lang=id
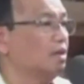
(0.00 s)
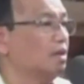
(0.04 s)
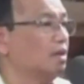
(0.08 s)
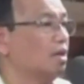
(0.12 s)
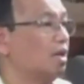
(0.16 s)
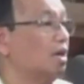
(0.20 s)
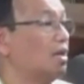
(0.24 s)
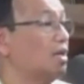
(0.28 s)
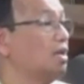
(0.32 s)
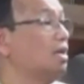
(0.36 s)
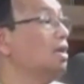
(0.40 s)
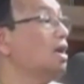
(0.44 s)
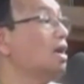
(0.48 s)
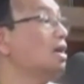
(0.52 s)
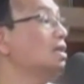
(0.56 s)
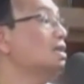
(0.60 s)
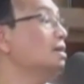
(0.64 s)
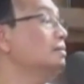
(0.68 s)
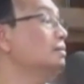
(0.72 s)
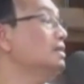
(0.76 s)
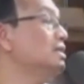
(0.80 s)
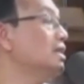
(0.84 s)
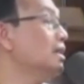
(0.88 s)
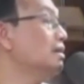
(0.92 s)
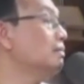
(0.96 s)
Karena dia
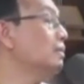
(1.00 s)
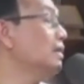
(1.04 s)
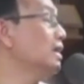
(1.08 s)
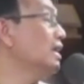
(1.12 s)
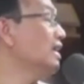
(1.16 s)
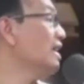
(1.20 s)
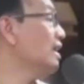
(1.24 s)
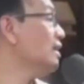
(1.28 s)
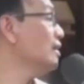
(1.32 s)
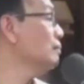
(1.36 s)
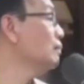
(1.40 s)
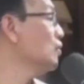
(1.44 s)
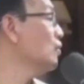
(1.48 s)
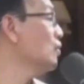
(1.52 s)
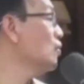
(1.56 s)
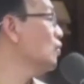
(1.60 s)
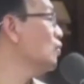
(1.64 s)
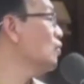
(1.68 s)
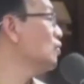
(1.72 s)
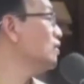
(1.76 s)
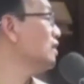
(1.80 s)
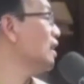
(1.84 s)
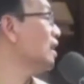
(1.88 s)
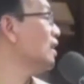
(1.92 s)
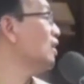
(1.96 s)
hanya bisa melihat
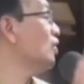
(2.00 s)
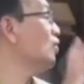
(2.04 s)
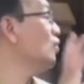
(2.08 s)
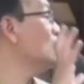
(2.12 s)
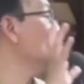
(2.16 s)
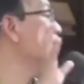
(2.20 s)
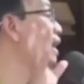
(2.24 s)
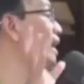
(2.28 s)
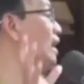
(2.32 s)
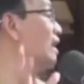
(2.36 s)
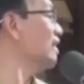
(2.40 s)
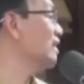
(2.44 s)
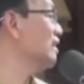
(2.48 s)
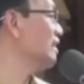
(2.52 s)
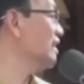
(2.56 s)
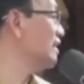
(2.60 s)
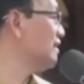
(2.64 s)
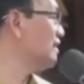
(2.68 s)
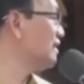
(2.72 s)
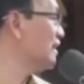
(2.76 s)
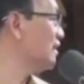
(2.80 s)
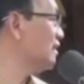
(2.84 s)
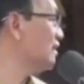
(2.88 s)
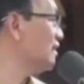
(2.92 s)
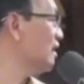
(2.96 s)
bungkusan
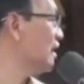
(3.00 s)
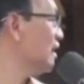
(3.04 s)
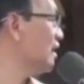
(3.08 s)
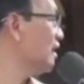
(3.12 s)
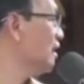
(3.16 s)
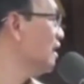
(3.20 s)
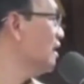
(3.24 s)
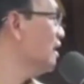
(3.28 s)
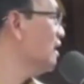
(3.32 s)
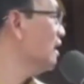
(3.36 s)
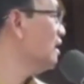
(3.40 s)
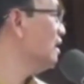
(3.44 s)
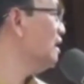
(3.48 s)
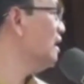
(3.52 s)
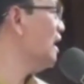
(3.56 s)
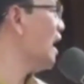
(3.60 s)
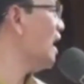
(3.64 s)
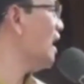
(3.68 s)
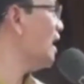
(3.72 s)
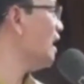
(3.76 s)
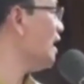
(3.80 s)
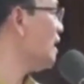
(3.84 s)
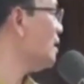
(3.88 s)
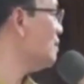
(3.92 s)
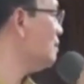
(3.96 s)
luarnya saja.
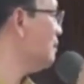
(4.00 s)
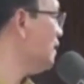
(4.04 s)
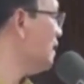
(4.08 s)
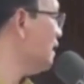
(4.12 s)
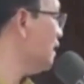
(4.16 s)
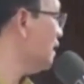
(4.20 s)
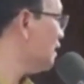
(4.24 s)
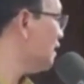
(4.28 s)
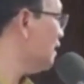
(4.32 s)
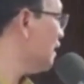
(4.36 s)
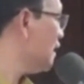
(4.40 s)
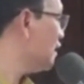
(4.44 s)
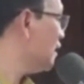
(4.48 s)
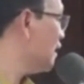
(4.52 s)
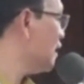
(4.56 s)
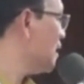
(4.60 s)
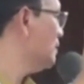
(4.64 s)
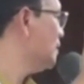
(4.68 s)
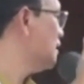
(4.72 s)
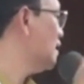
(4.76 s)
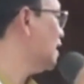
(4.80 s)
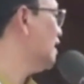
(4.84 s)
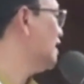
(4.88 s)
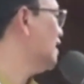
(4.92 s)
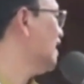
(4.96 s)
Dalamnya dia
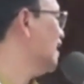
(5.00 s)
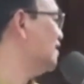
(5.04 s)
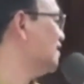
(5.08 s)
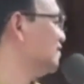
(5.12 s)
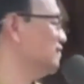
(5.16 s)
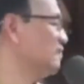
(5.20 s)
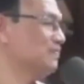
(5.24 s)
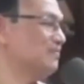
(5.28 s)
tidak bisa lihat.